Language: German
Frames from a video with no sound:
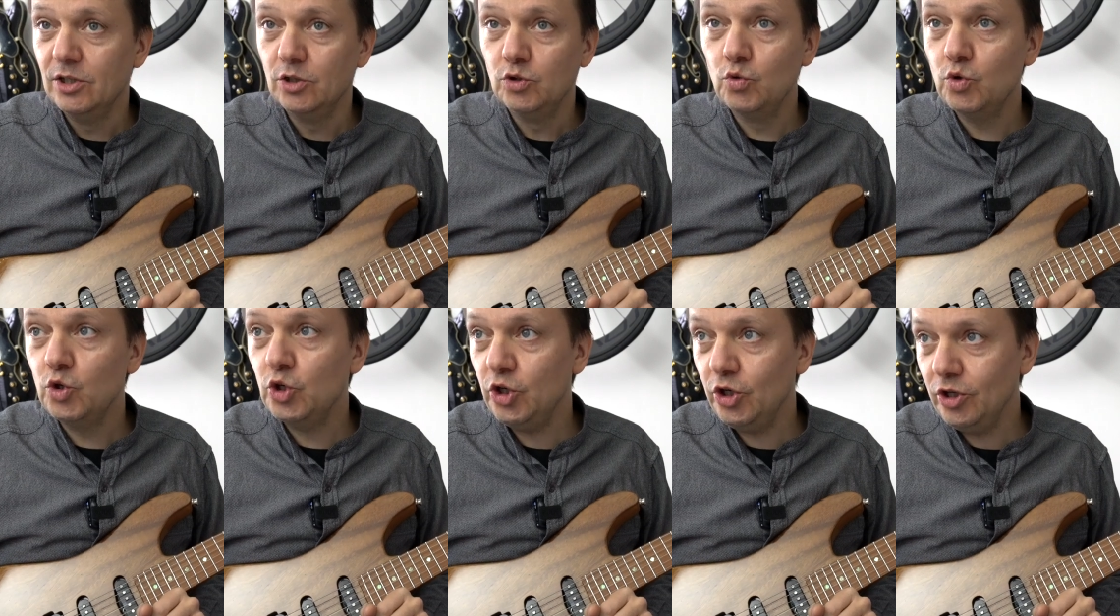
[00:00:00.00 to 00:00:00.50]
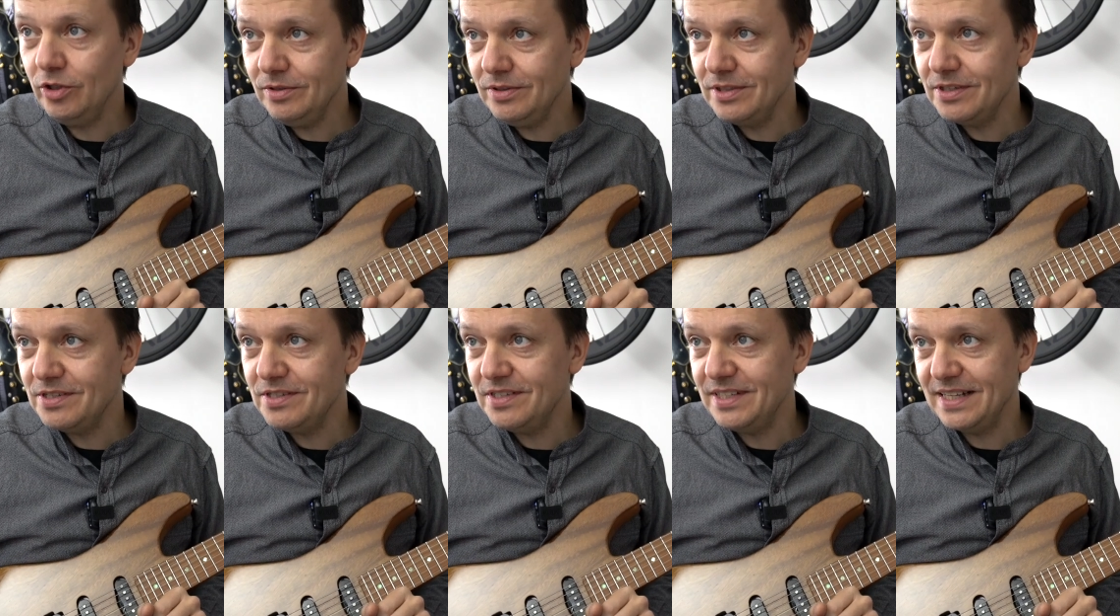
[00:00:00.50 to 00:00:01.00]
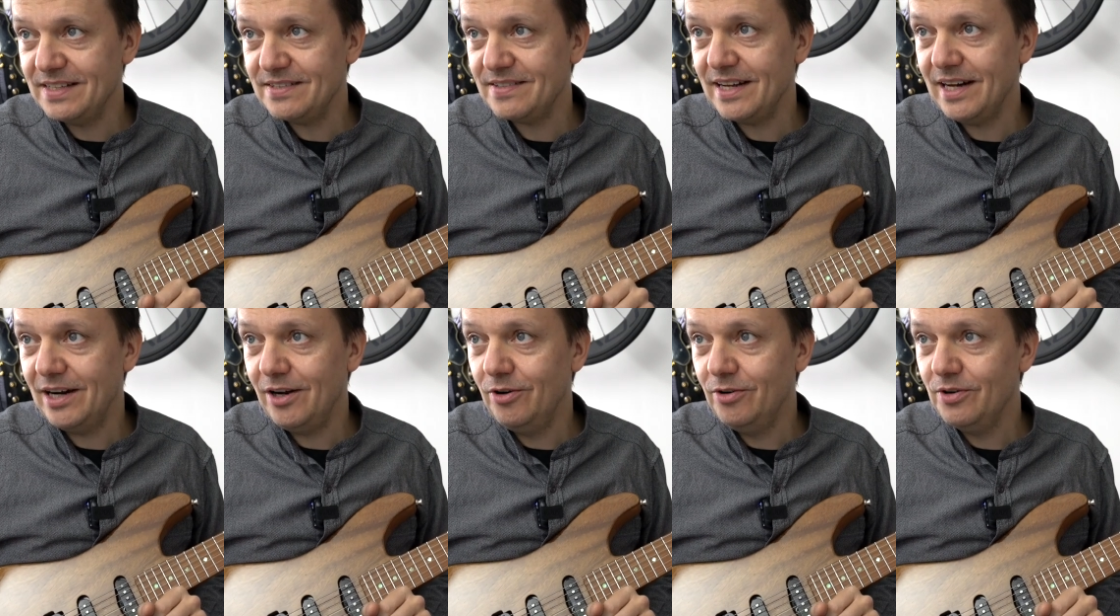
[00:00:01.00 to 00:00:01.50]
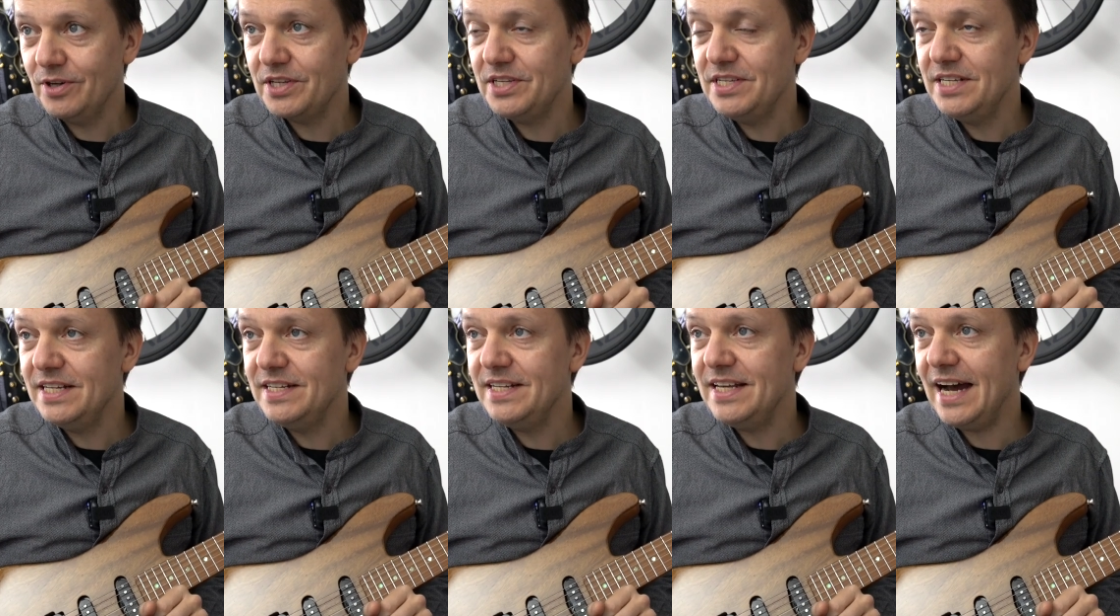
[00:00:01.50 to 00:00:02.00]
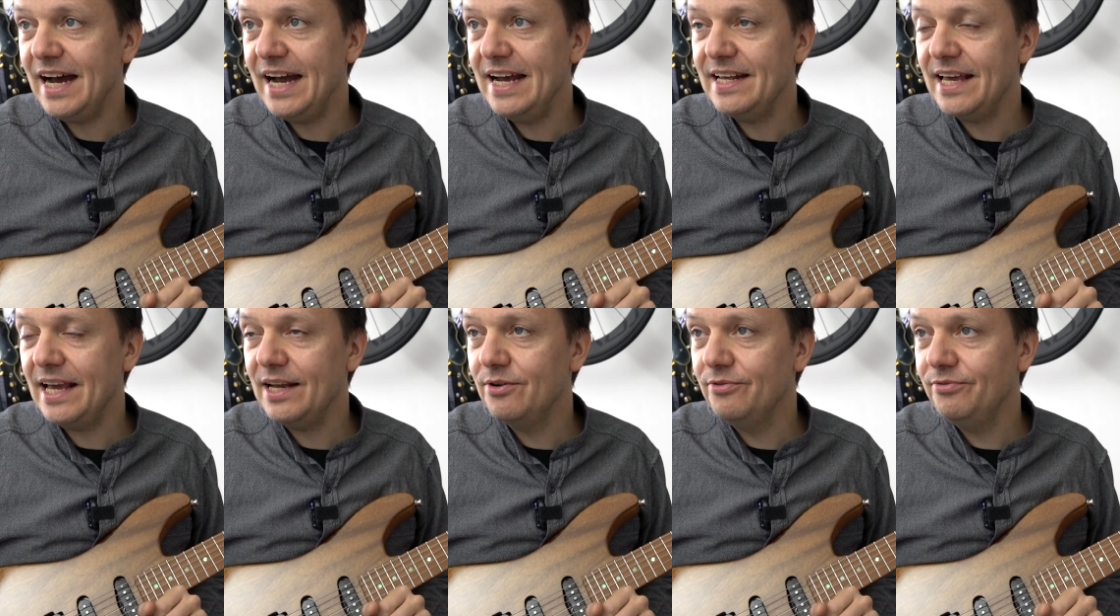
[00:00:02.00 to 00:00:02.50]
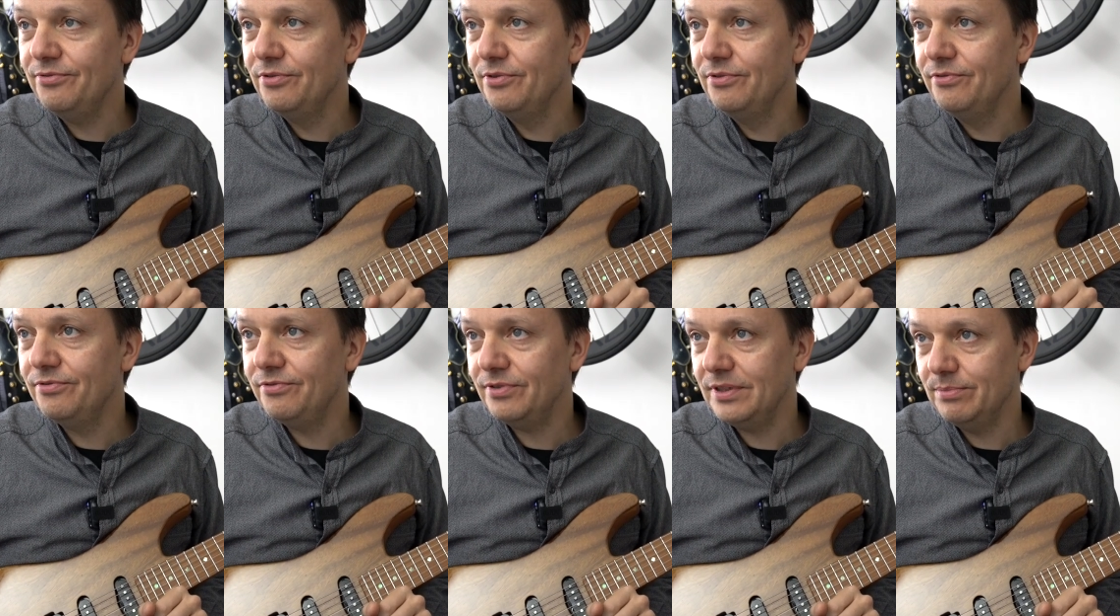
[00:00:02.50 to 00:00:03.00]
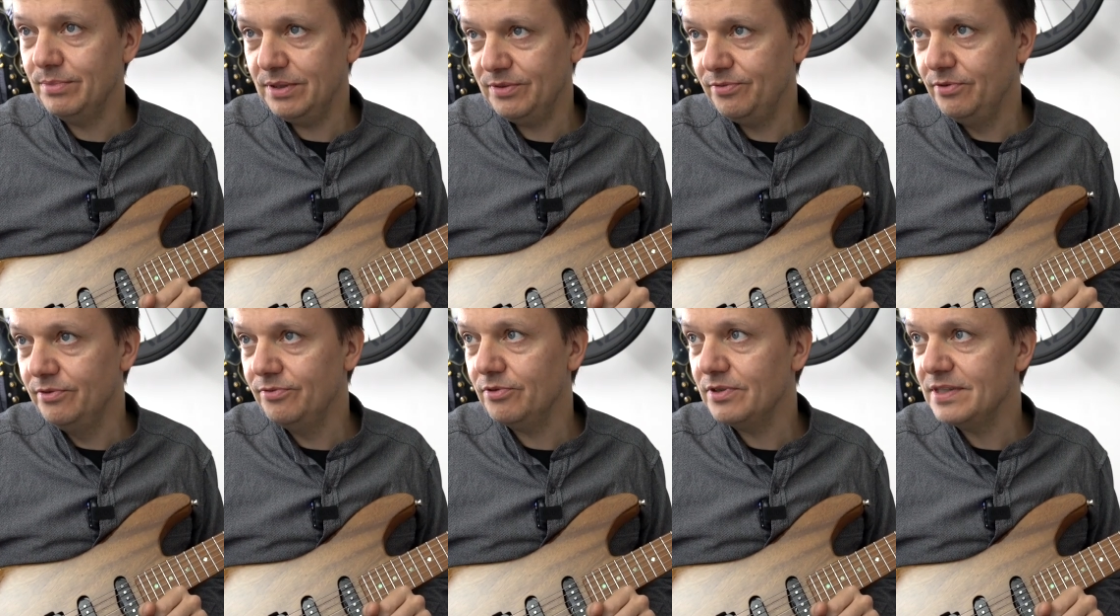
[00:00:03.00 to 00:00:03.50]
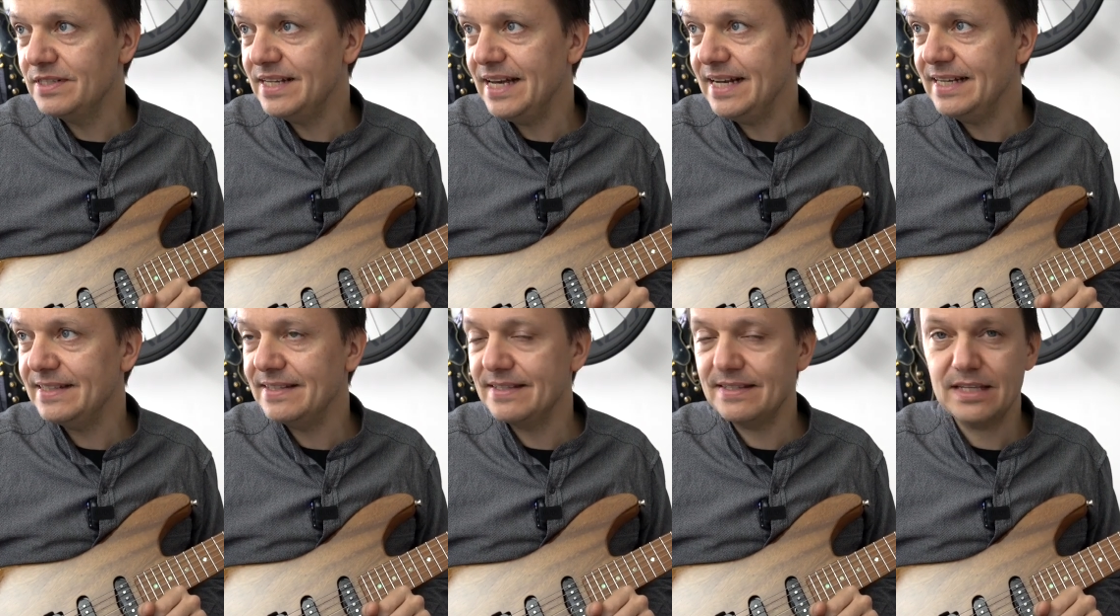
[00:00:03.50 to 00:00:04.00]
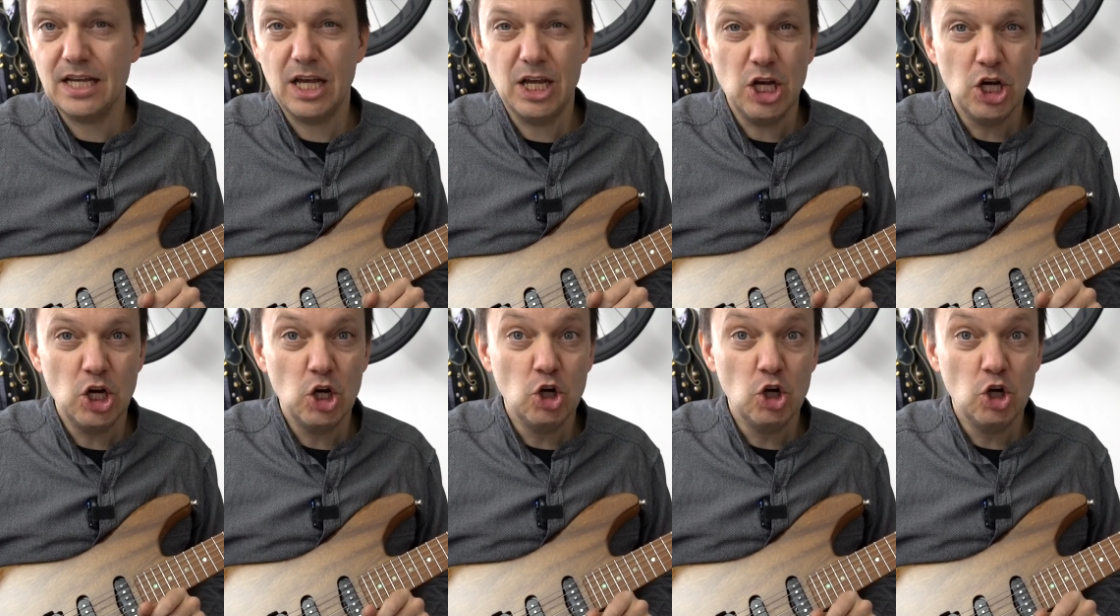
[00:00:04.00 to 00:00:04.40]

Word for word: Du könntest jetzt auch hier die Eingänge 5, äh, mit 5 und 6